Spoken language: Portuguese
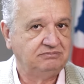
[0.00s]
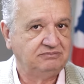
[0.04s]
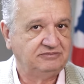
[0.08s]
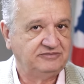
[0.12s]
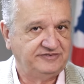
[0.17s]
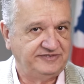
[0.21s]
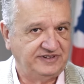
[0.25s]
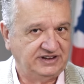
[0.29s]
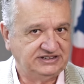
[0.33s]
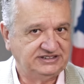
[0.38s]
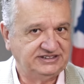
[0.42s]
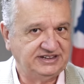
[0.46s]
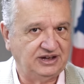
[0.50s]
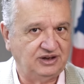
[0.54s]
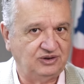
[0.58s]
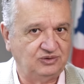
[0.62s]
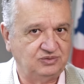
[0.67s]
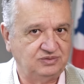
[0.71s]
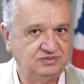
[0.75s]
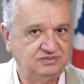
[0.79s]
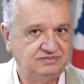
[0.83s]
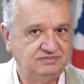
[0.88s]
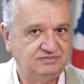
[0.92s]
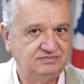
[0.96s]

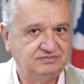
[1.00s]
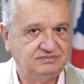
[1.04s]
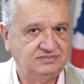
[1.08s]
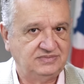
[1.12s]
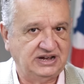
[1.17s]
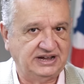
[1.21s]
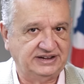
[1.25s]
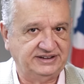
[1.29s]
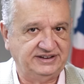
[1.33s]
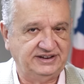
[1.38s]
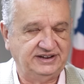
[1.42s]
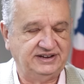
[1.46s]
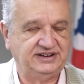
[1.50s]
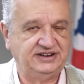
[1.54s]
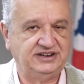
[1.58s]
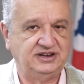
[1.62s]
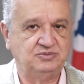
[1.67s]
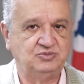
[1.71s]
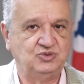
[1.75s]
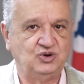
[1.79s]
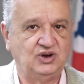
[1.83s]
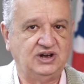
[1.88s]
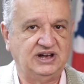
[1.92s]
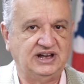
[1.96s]
fatal. A dengue
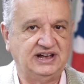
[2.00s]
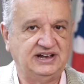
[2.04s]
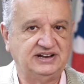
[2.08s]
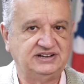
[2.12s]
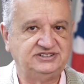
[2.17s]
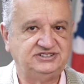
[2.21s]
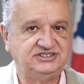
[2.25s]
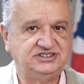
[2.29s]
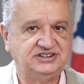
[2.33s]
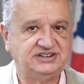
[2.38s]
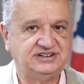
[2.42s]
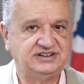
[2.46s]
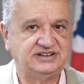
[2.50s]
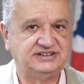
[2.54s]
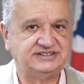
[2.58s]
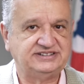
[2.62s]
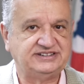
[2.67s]
hemorrágica